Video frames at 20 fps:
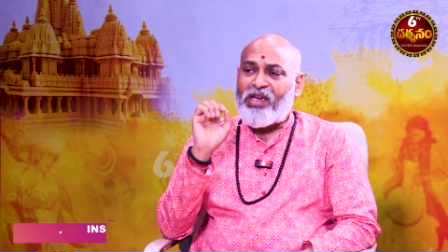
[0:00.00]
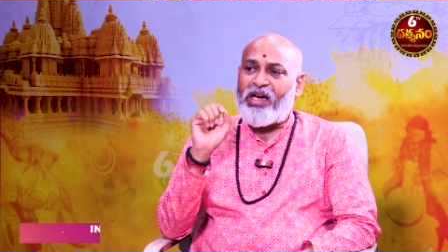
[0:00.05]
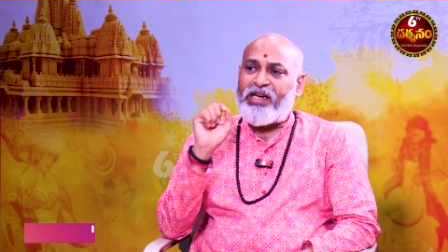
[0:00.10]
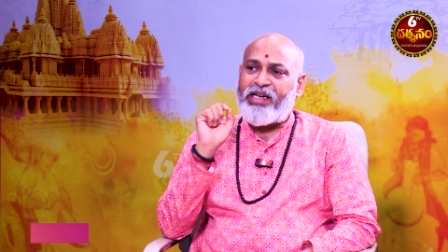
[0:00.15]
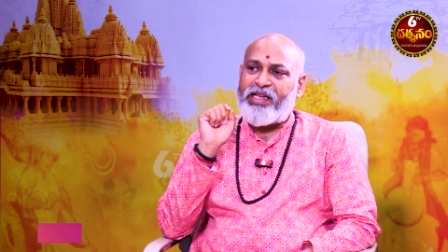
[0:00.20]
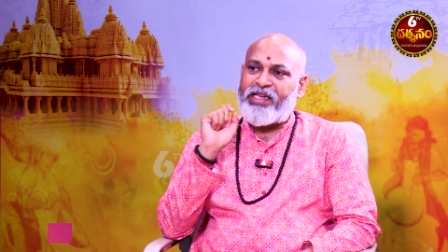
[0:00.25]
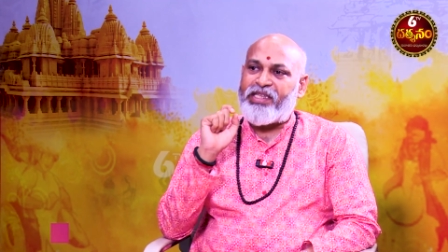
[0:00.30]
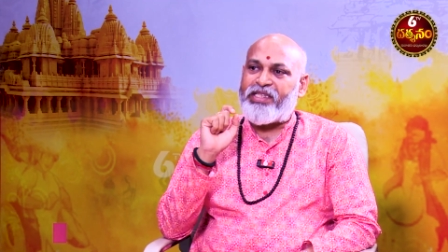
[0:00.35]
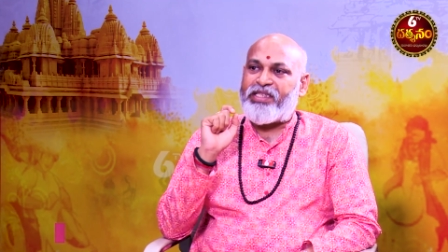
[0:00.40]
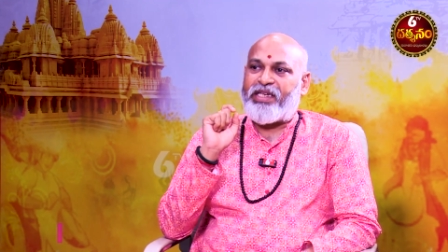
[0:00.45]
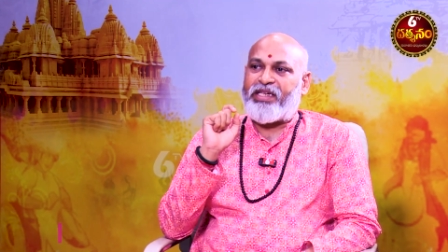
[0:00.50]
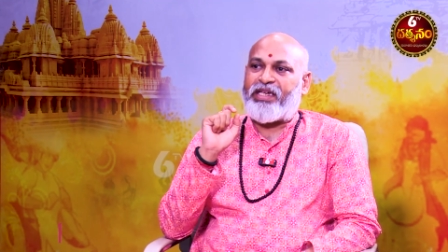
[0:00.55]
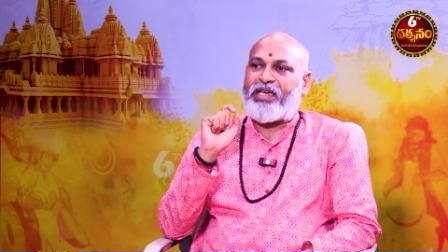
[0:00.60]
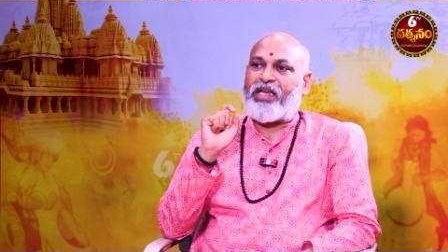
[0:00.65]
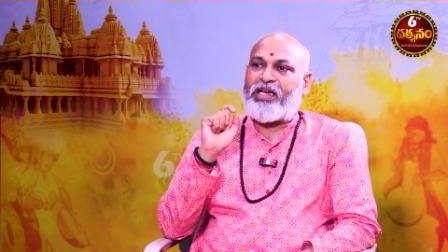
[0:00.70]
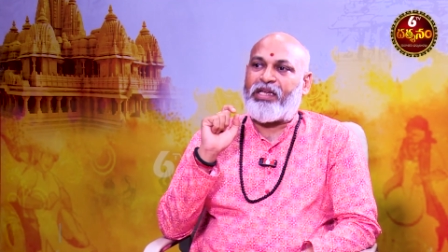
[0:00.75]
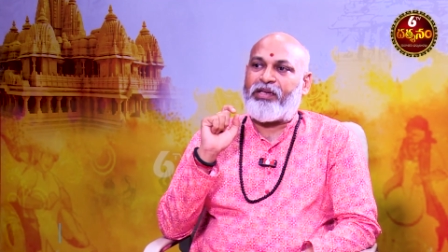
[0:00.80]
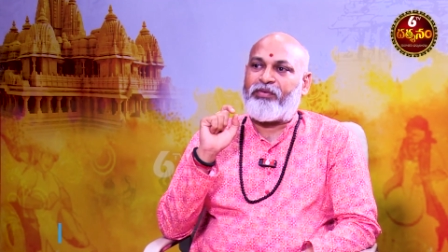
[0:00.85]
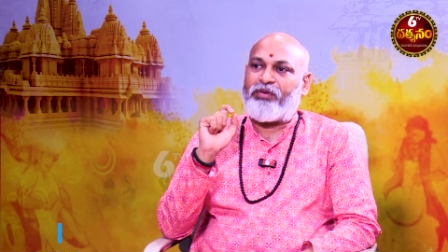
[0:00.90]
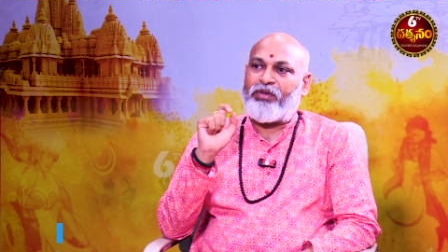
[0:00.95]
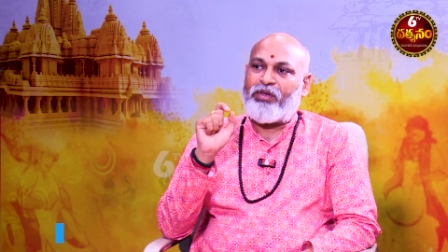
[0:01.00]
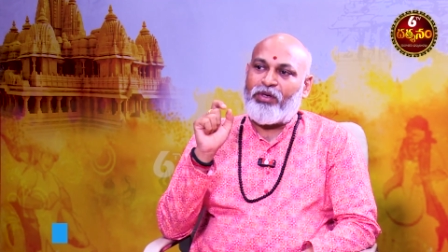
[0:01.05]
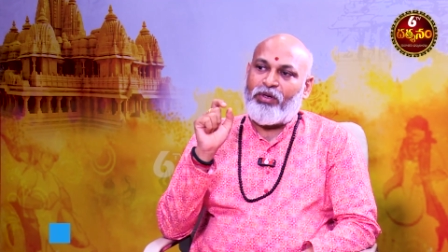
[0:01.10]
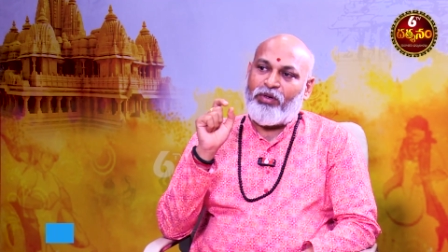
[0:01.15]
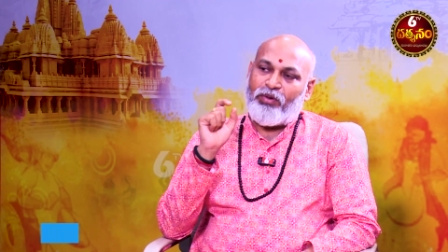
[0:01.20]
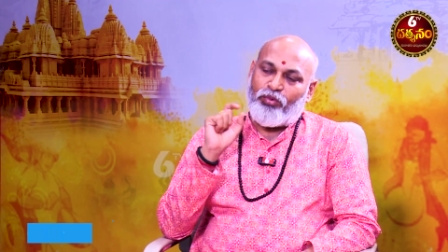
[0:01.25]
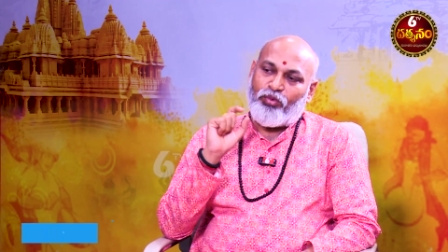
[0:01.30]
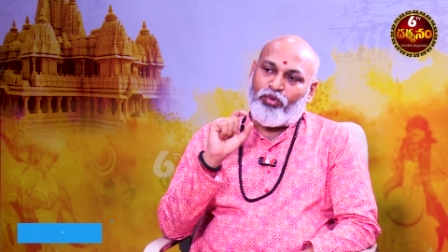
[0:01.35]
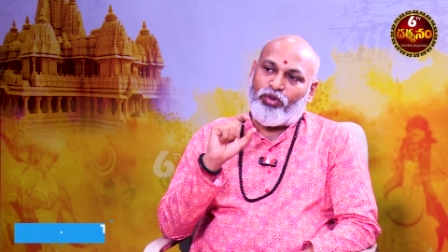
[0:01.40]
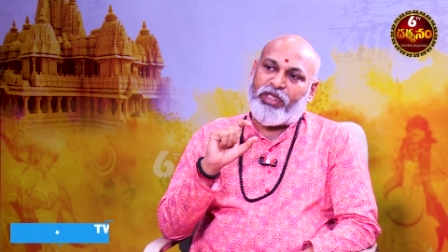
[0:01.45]
అంటే ఏం చేయాలి
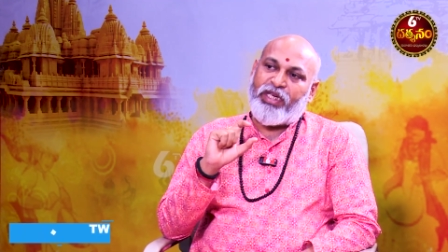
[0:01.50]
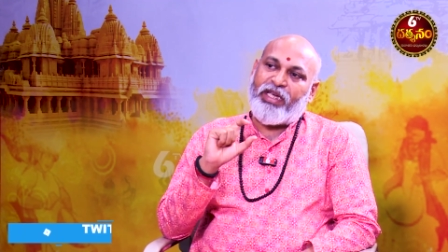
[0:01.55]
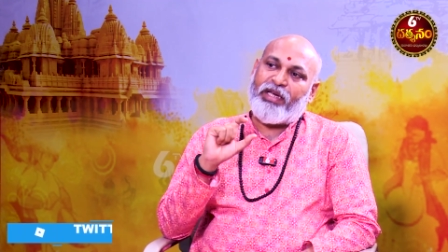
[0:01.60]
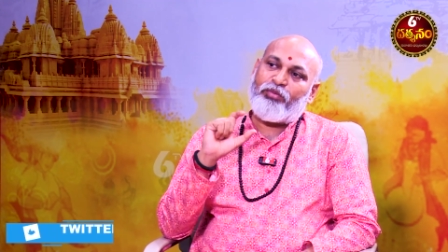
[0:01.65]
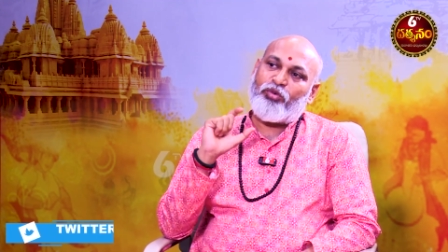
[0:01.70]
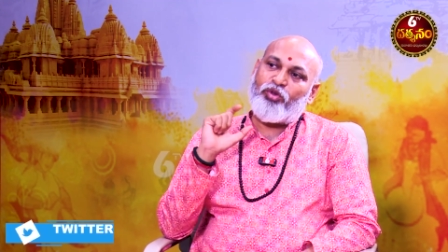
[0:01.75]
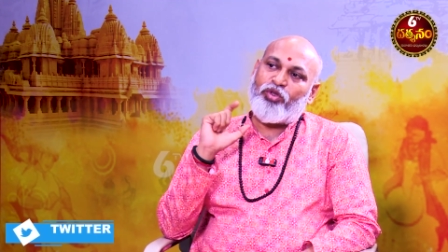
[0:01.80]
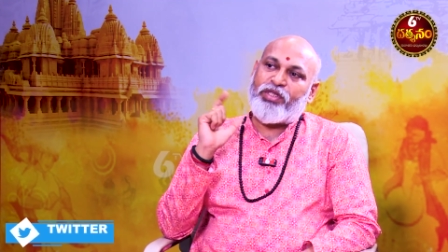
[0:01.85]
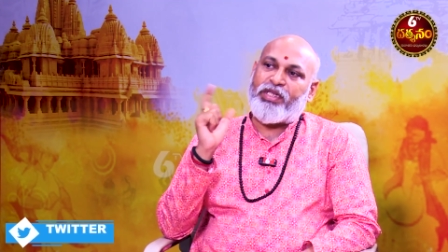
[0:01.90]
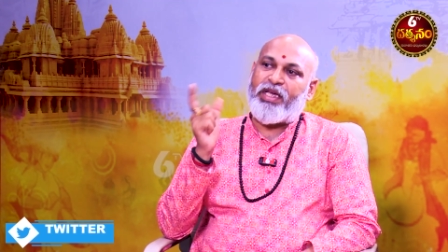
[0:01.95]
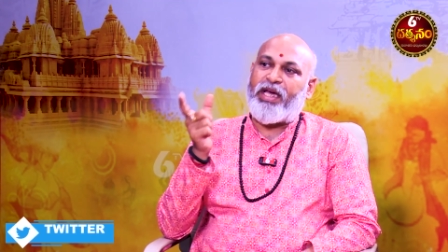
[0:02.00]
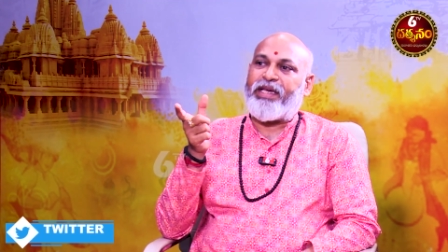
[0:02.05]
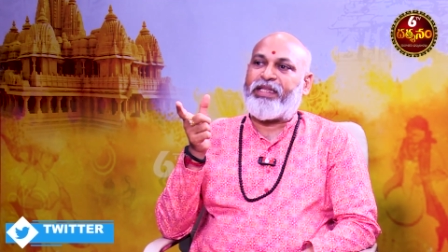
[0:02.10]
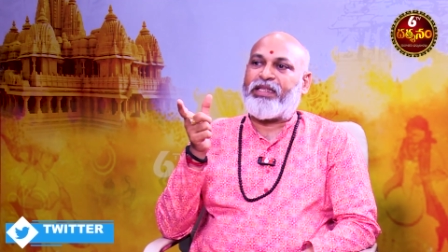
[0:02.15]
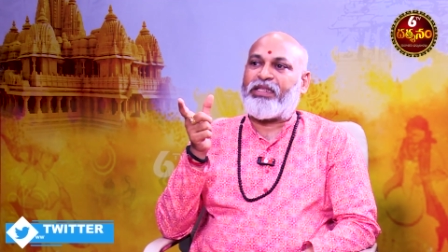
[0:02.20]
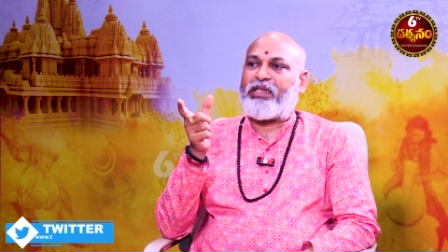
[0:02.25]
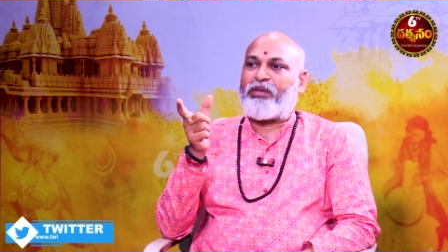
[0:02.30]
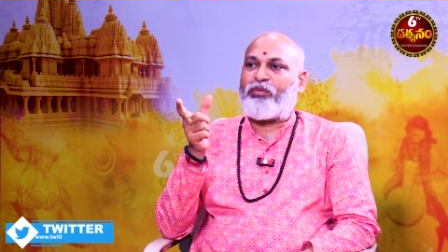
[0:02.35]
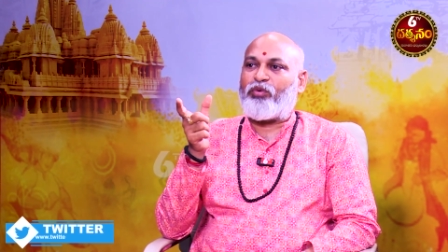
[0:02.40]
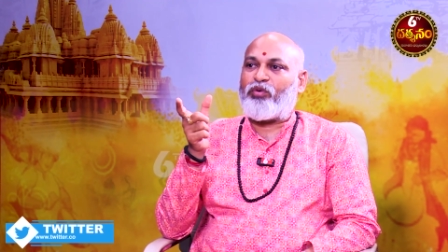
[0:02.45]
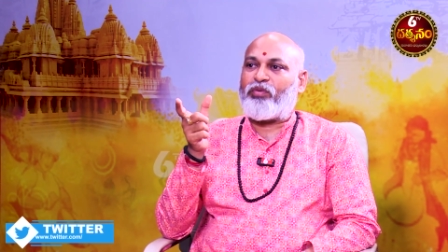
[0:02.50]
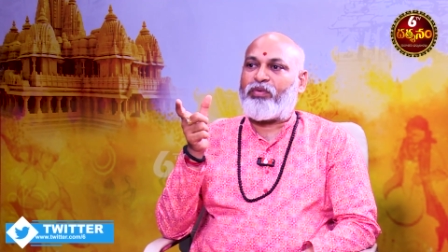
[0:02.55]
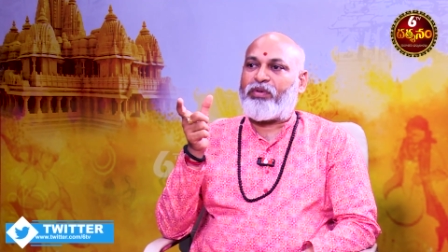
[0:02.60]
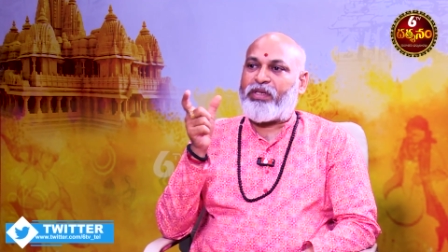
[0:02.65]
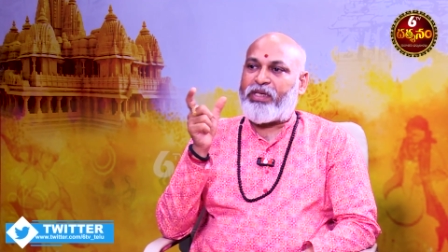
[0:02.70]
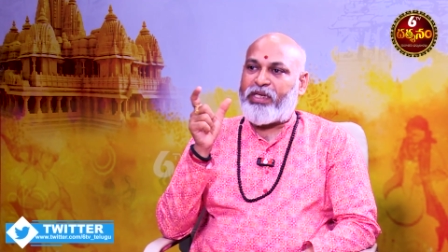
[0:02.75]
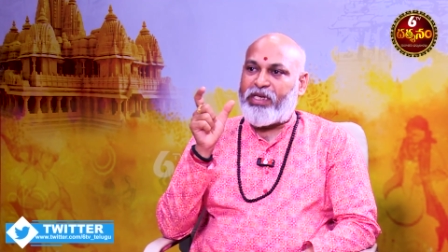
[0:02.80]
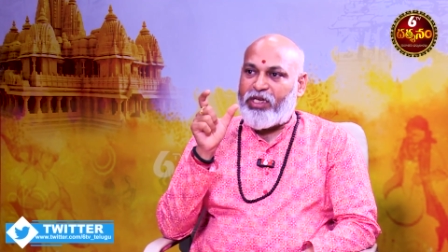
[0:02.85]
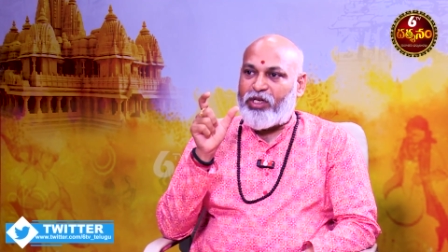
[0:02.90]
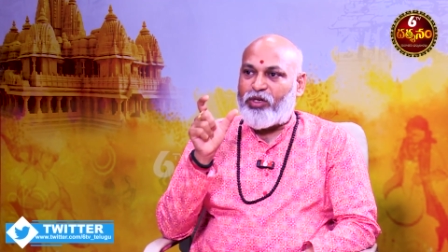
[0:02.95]
ఉదయము సాయంత్రము
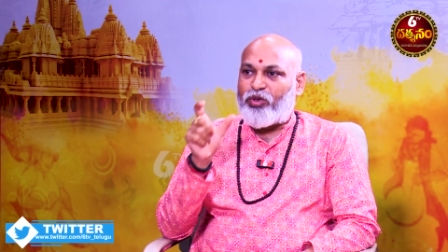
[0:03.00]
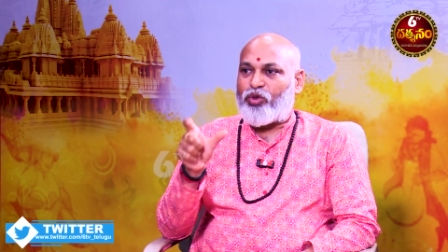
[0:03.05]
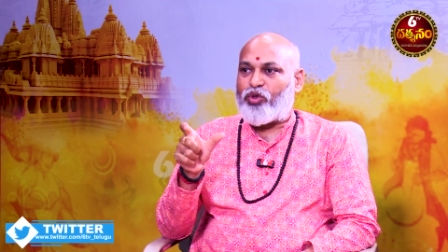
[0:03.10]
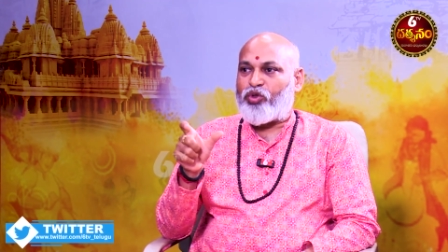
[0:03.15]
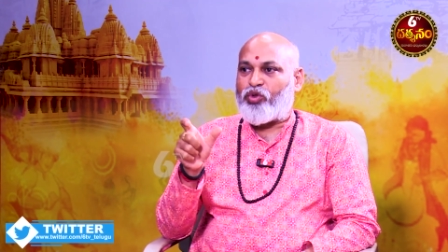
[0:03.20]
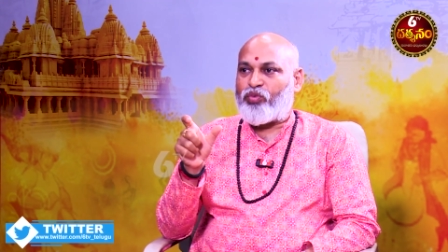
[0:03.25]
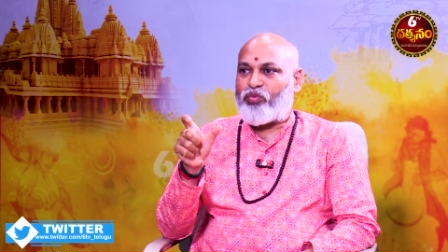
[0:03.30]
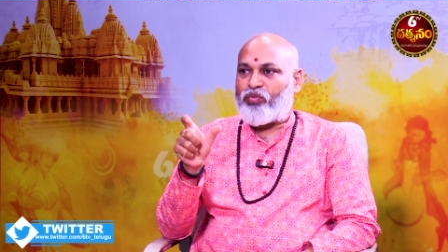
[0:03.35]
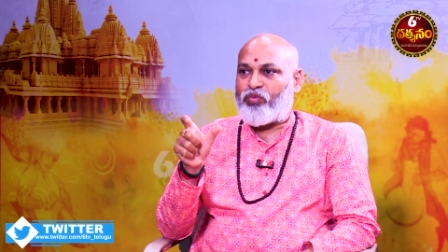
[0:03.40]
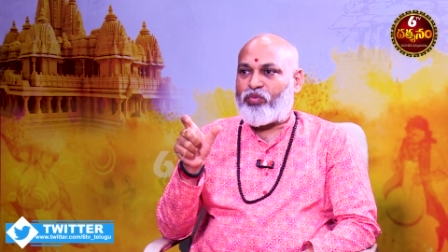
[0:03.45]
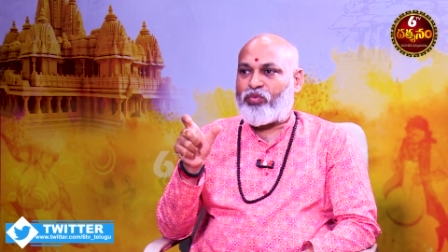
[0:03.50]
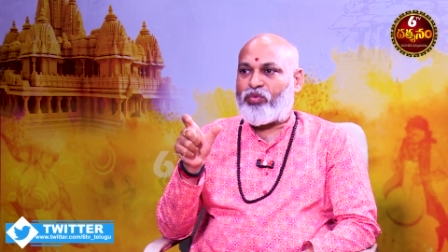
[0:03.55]
ఈ రోజు